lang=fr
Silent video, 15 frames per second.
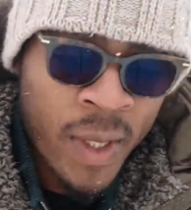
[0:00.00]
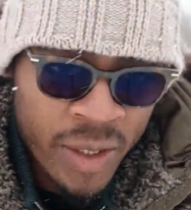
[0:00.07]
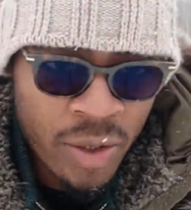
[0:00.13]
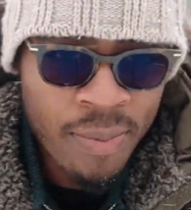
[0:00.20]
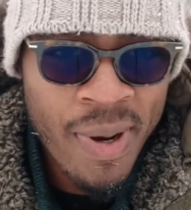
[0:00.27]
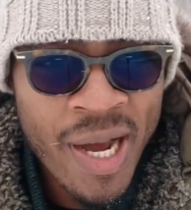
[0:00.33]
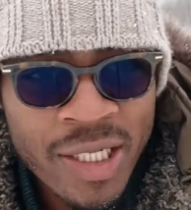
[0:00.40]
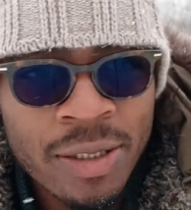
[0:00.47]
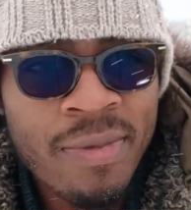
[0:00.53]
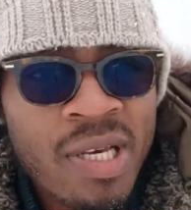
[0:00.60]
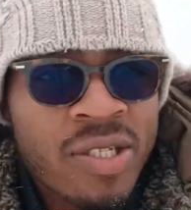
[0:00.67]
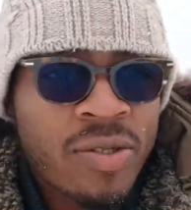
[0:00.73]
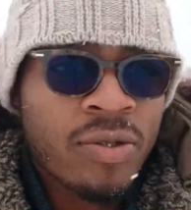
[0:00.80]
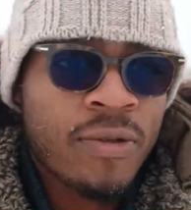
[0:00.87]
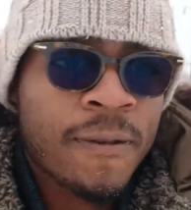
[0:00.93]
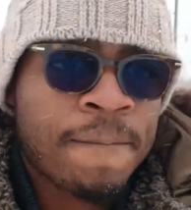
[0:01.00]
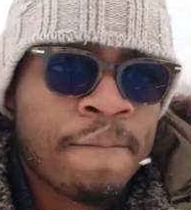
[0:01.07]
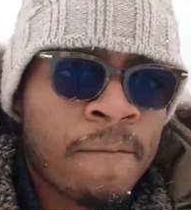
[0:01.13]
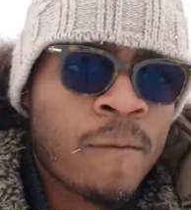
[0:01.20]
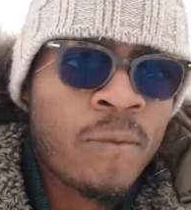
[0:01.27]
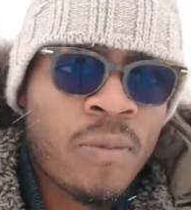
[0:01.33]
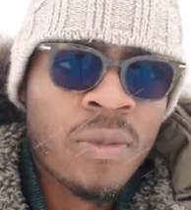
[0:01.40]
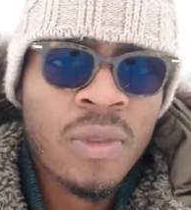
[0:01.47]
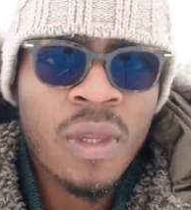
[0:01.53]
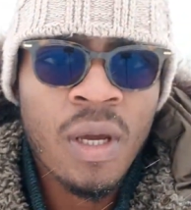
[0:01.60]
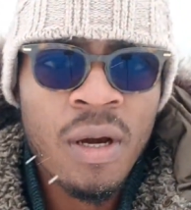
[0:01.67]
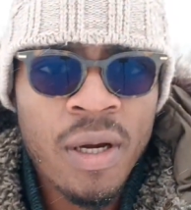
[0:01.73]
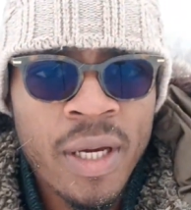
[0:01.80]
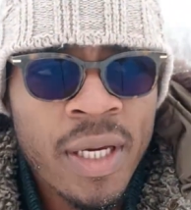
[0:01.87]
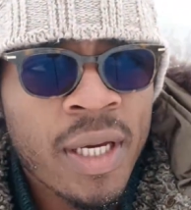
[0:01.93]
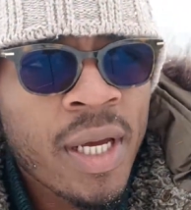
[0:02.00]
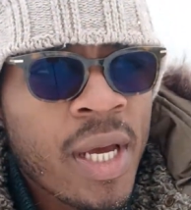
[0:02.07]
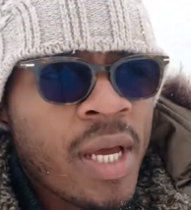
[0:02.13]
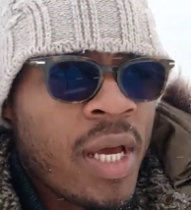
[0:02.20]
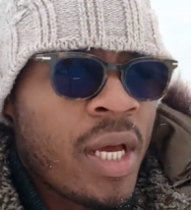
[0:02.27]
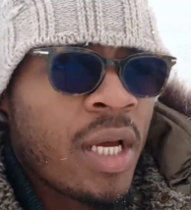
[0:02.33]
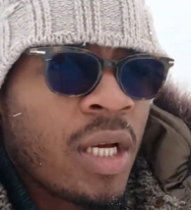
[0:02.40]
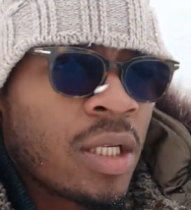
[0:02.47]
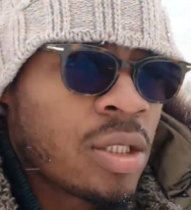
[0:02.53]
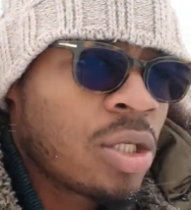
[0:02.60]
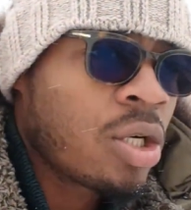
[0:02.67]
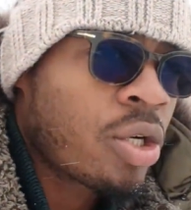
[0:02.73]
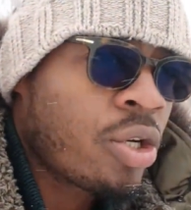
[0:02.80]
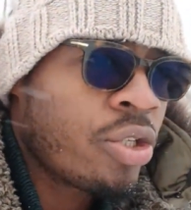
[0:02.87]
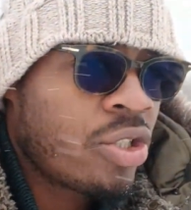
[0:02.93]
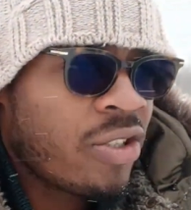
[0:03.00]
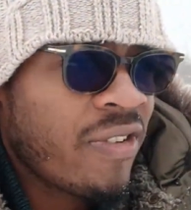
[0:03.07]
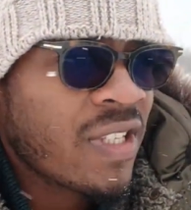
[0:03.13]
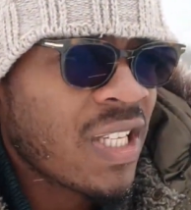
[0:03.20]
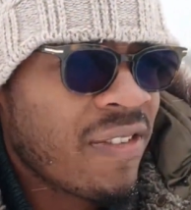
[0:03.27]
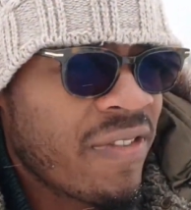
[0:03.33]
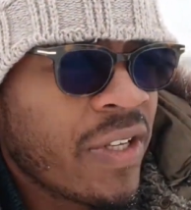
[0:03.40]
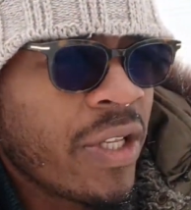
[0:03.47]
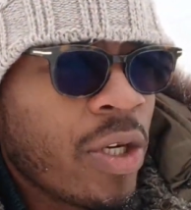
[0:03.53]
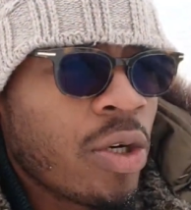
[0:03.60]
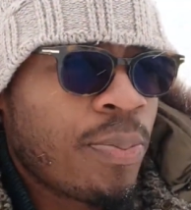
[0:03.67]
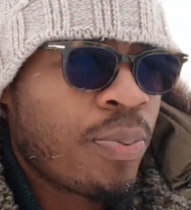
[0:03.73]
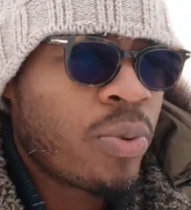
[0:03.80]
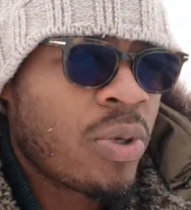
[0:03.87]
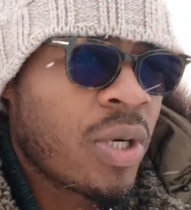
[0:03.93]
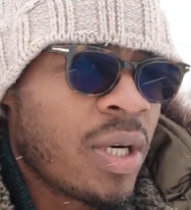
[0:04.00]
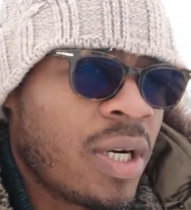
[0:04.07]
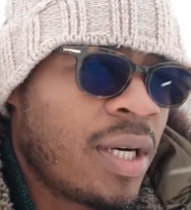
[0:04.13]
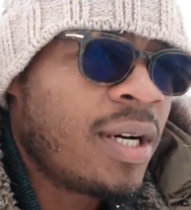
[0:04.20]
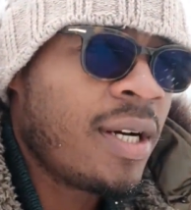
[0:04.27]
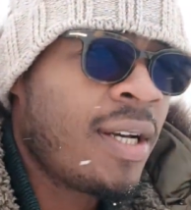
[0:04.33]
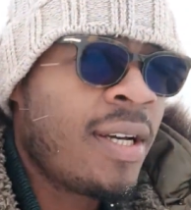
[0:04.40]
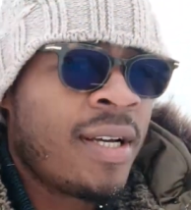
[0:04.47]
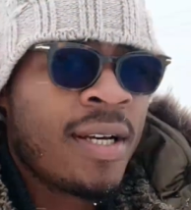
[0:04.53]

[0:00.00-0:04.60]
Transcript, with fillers: de marche bien sûr. Ok, donc euh, j'ai je fais cette vidéo pour euh,